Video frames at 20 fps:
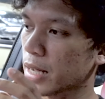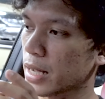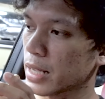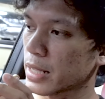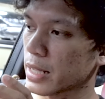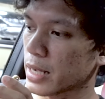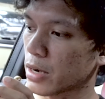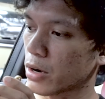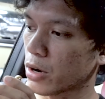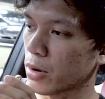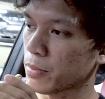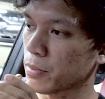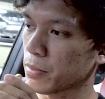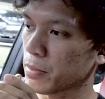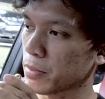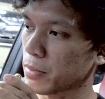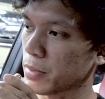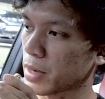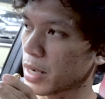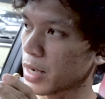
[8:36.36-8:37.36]
uh, yang
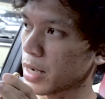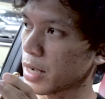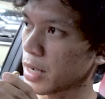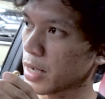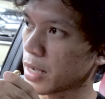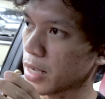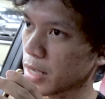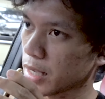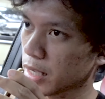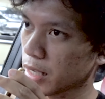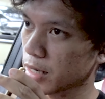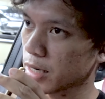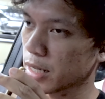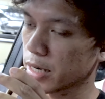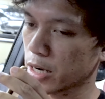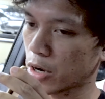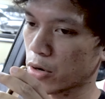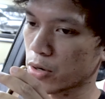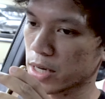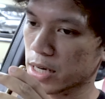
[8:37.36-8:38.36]
Om uh,
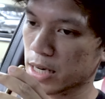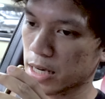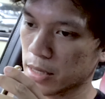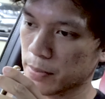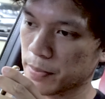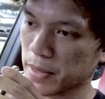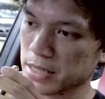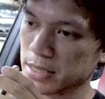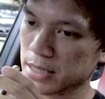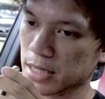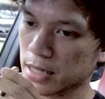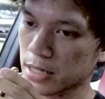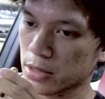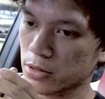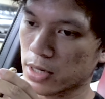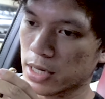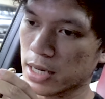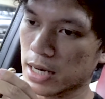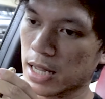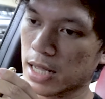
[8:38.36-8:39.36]
dari owner ini pasang
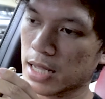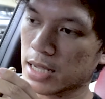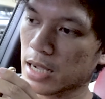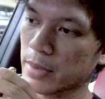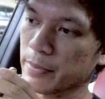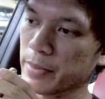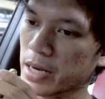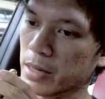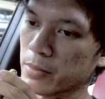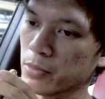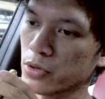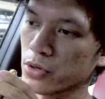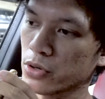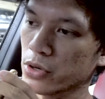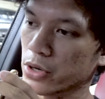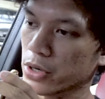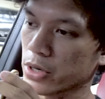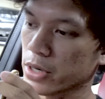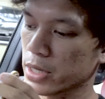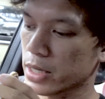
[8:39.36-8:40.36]
itu adalah kamera
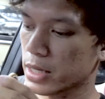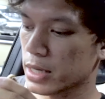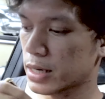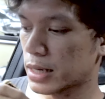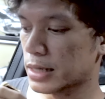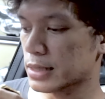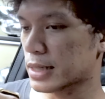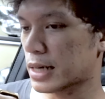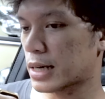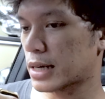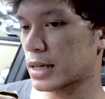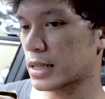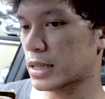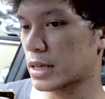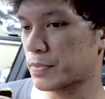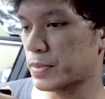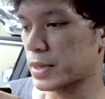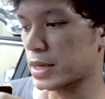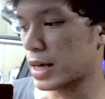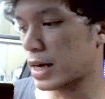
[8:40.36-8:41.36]
mundur. Ini sekarang
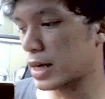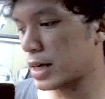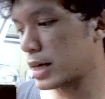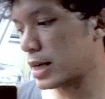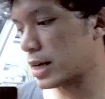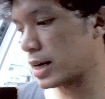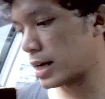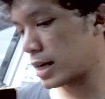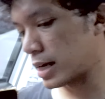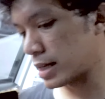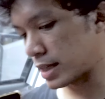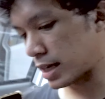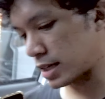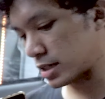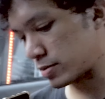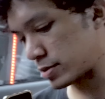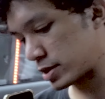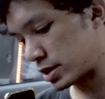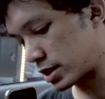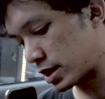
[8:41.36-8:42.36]
kita pindahin uh,
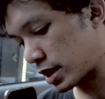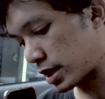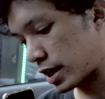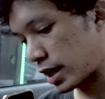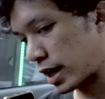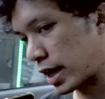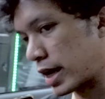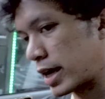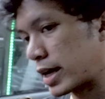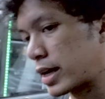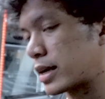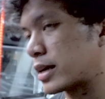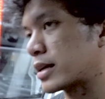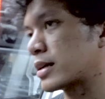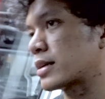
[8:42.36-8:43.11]
transmisinya ke R.